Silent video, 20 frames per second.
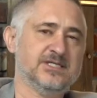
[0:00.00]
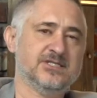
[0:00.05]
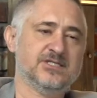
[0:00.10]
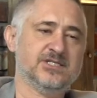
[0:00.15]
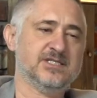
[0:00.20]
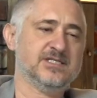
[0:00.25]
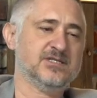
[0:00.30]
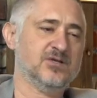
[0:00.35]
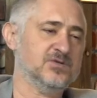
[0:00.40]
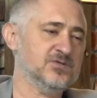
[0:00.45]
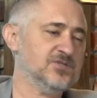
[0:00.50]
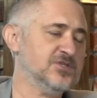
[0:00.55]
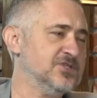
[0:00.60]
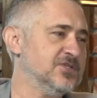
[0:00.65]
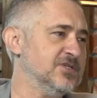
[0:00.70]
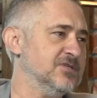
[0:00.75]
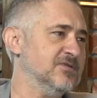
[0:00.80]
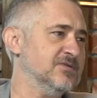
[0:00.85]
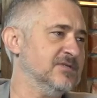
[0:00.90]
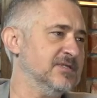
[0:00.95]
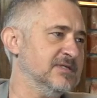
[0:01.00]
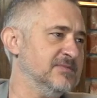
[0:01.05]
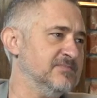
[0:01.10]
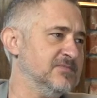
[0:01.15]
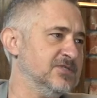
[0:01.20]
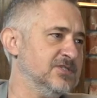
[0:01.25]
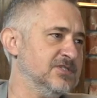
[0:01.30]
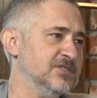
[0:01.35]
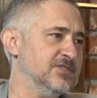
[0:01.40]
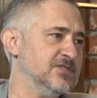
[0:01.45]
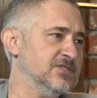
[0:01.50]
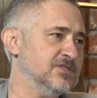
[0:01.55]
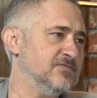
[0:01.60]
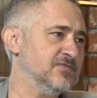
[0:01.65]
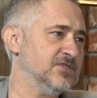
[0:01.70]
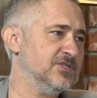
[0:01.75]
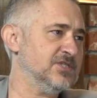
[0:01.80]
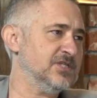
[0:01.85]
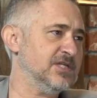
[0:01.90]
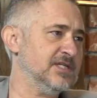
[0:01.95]
że skończy się to tym, że
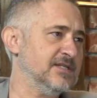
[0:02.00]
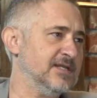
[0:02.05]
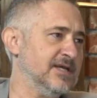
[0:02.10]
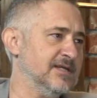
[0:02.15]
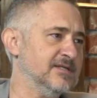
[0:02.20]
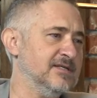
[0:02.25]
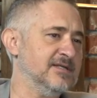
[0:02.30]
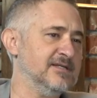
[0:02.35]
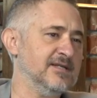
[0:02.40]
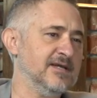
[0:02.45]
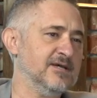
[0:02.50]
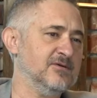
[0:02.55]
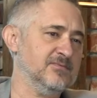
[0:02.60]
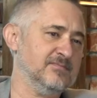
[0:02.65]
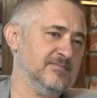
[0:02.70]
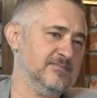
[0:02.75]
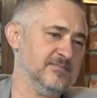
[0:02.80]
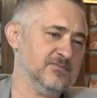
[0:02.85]
rzeczywiście nagle, na,